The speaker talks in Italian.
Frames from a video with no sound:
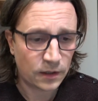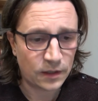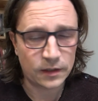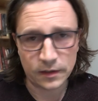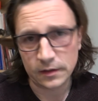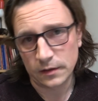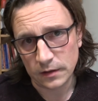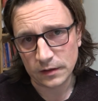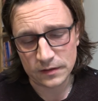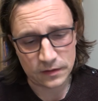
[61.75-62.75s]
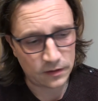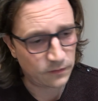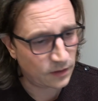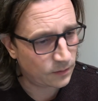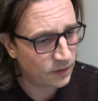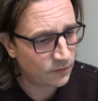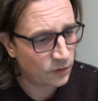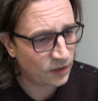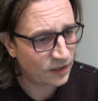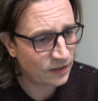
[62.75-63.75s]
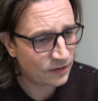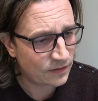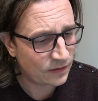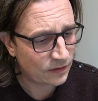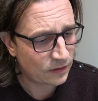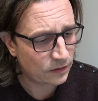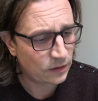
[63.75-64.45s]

anche ragazzini vittime di violenza,